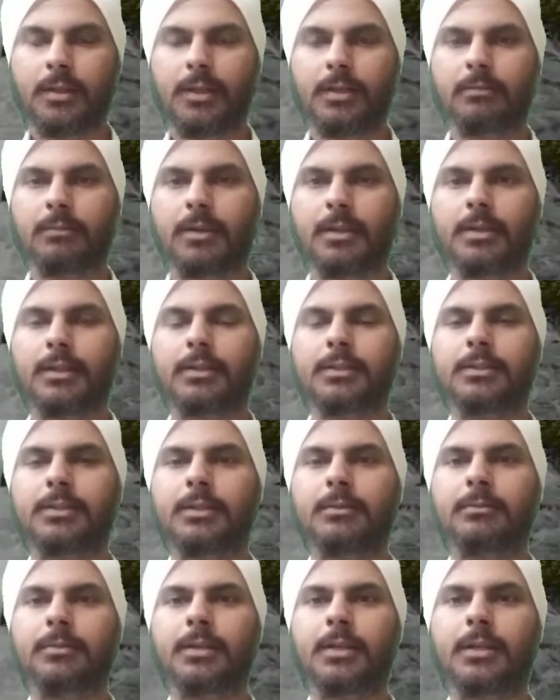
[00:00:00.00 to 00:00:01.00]
एक
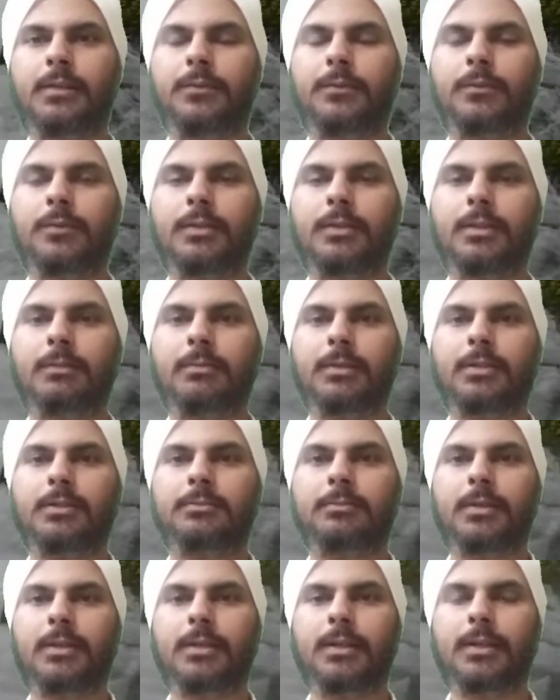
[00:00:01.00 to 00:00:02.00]
बागीचे में एक फूल के पास
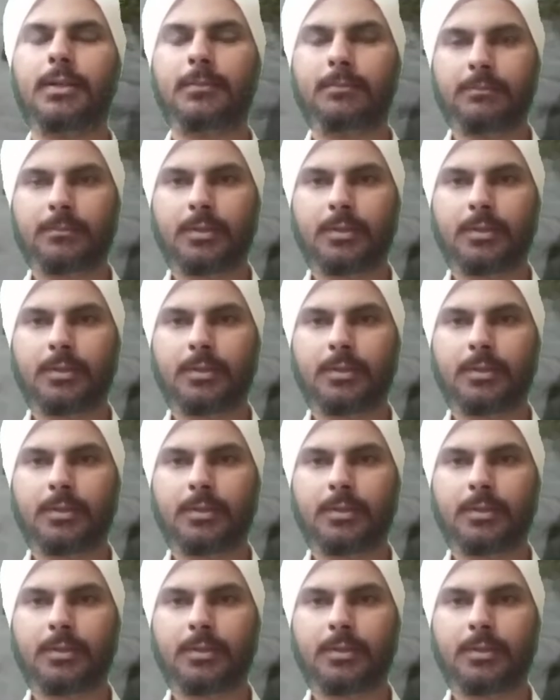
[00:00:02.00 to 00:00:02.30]
बैठा